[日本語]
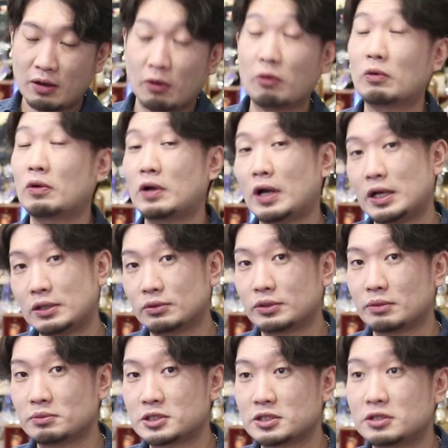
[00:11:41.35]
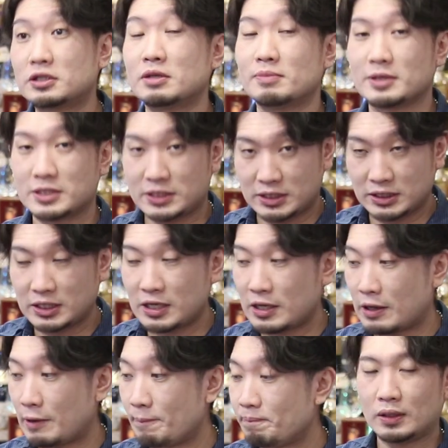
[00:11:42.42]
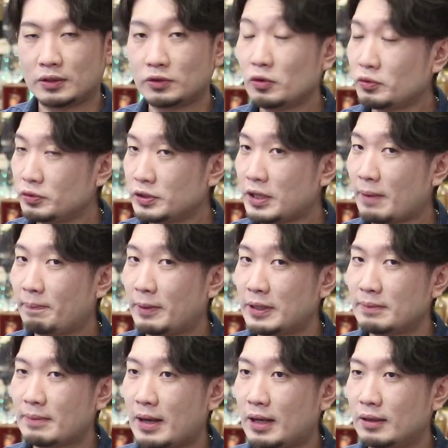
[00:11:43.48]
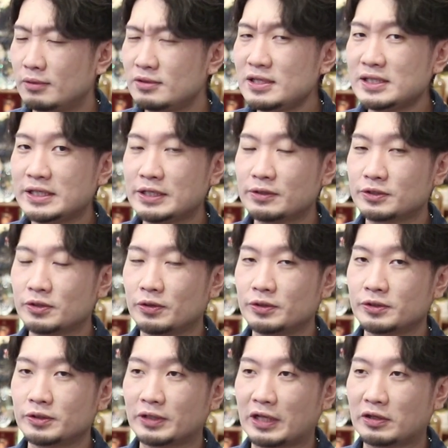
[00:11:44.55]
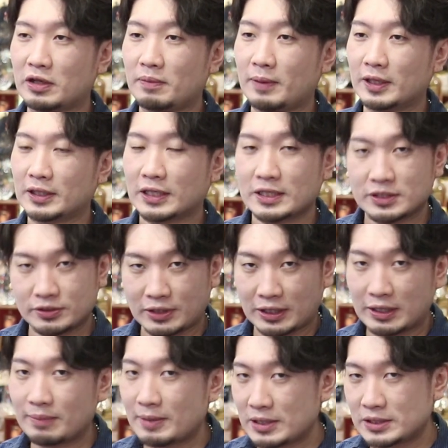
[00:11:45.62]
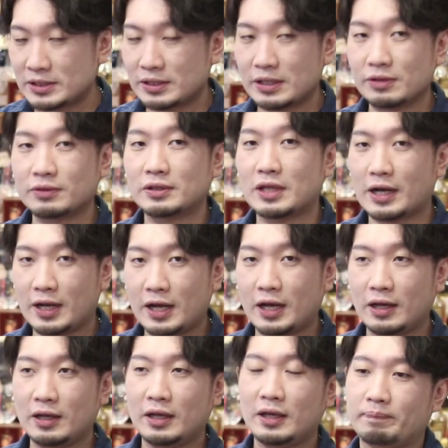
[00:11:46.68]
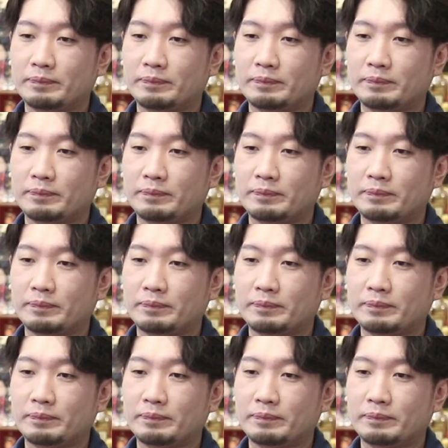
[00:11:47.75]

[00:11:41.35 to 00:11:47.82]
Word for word: 北海道でも作ってますしね特にやっぱり今ウイスキーの蒸留所例えば新しく建てますって言ったら